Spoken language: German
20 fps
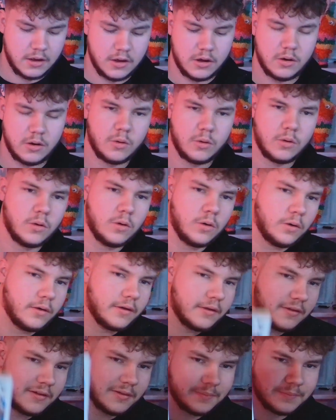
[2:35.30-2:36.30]
Und
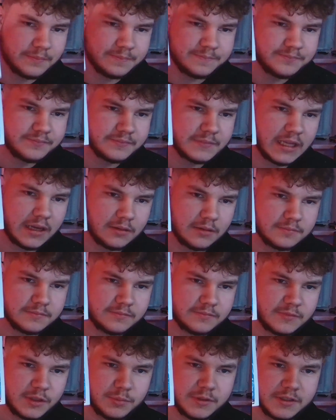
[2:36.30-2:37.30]
ähm, ja,
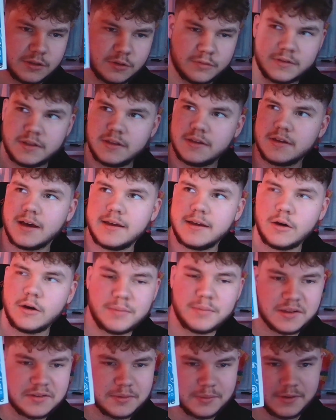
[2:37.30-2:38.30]
wie bin ich auf die Reihe
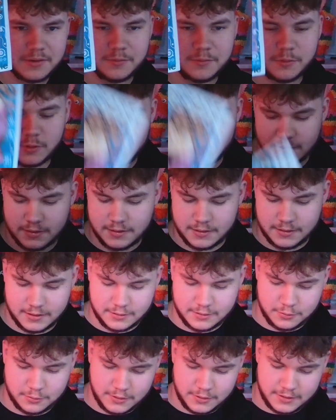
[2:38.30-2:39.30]
aufmerksam geworden?
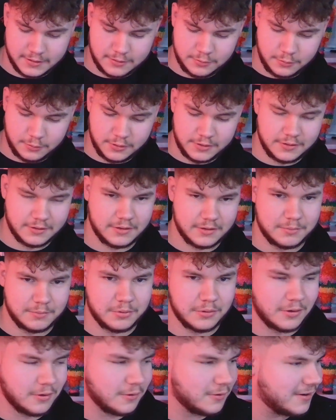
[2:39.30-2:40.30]
Natürlich durch äh,
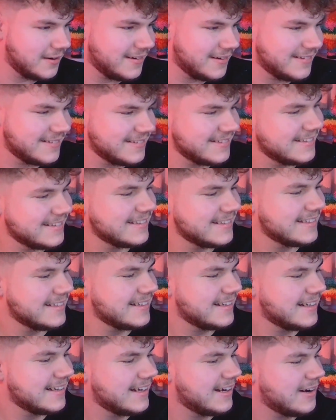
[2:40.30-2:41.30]
Brown, ne?
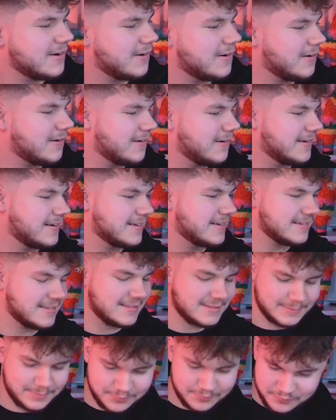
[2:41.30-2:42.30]
Und
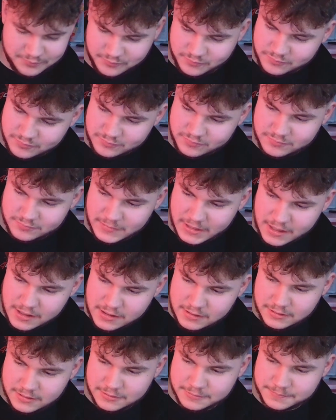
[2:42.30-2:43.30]
ähm,
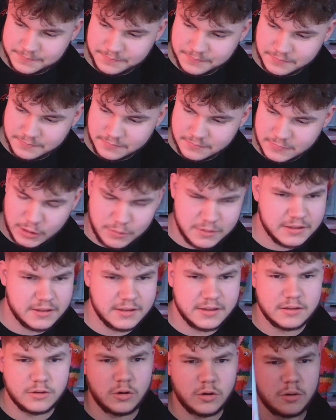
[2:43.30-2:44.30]
ja, da habe ich
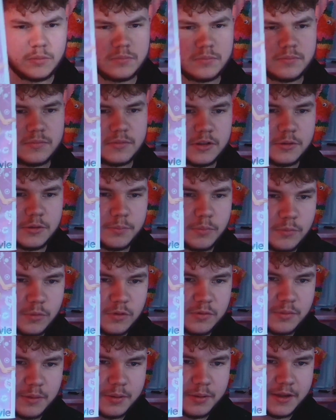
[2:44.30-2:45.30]
gedacht, komm, ich muss
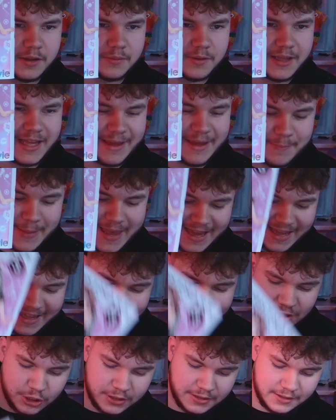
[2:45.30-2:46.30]
mal ein paar mehr
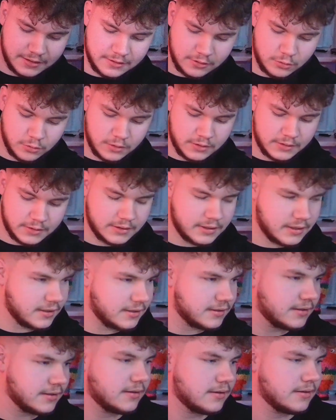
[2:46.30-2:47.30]
edgy Titel holen, da ich
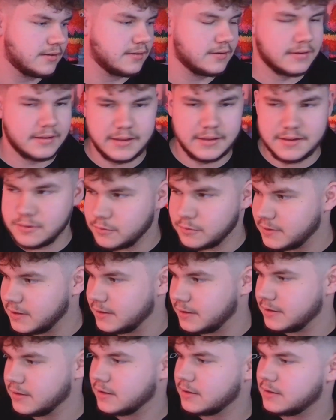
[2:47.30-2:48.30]
ja nicht so viele
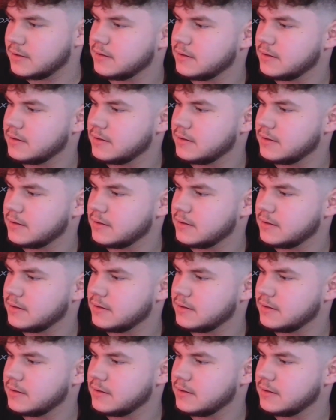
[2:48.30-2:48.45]
hier hat.